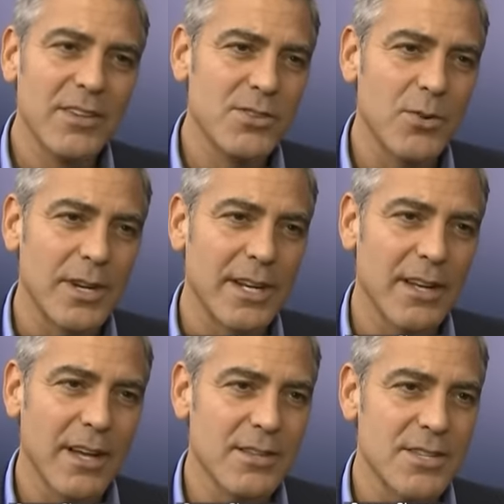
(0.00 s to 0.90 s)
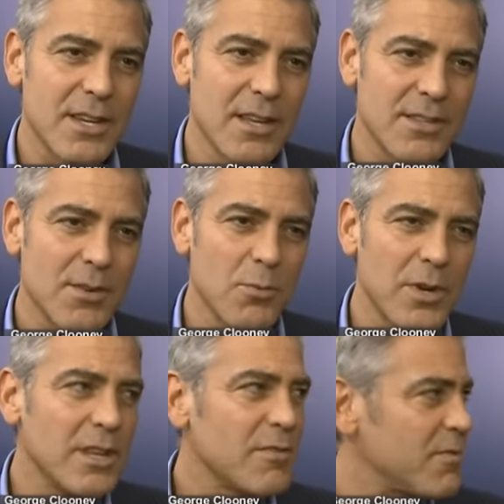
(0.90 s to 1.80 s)
Знаете, мне нравится
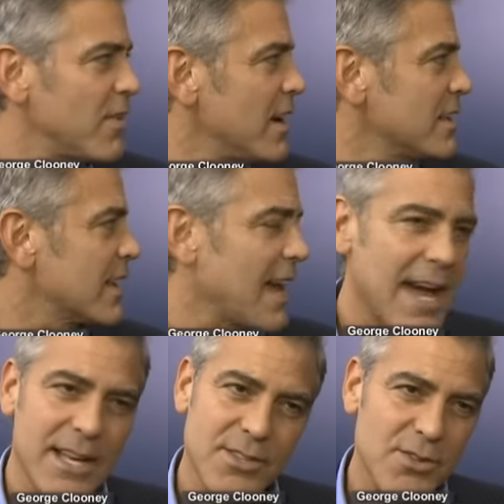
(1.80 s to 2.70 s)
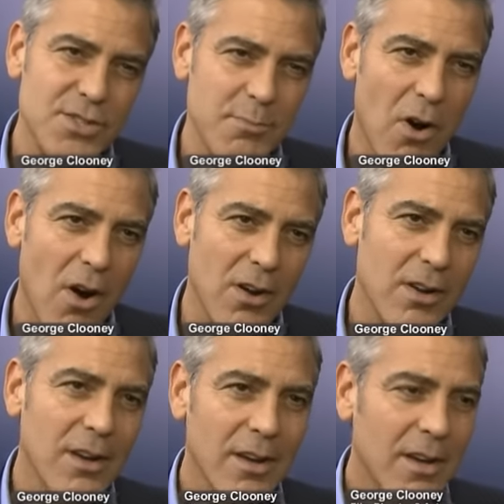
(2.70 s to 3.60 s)
работа режиссера-постановщика. У меня хорошие
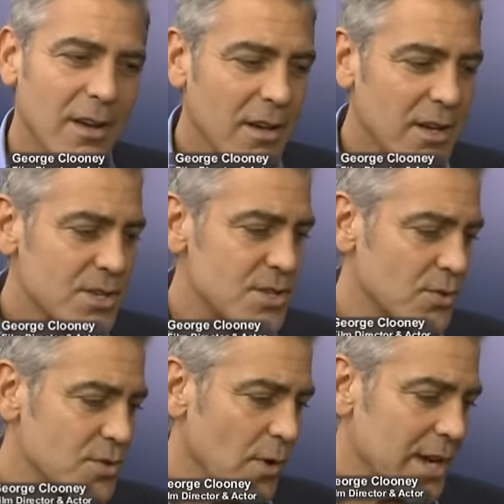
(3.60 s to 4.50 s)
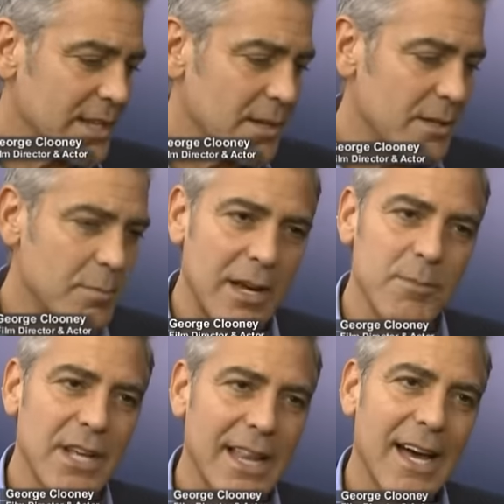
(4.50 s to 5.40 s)
актеры, прекрасная работящая
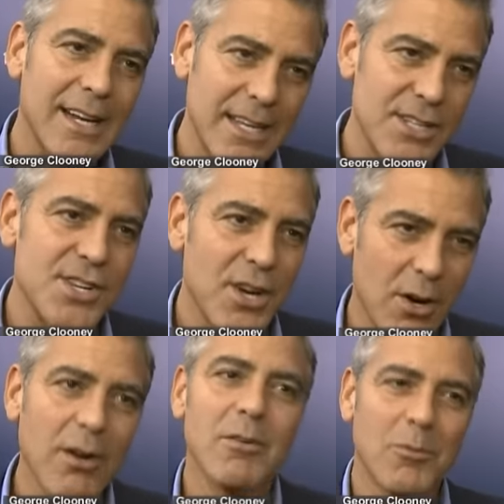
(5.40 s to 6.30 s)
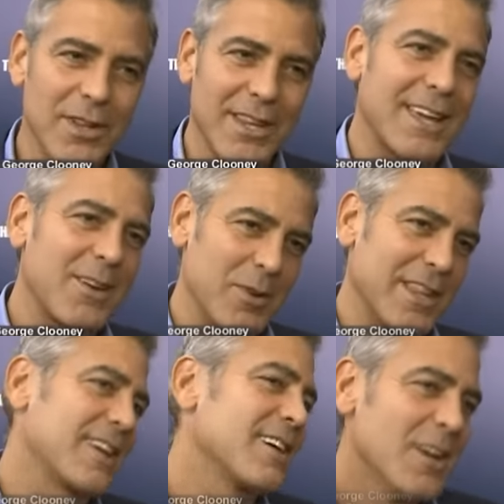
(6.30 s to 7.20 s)
съемочная группа. И когда все с этим
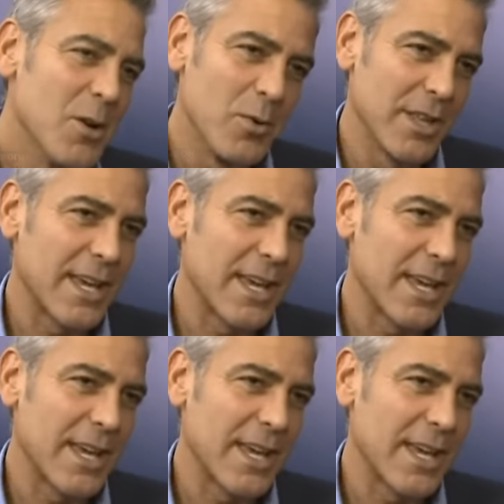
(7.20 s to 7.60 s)
складывается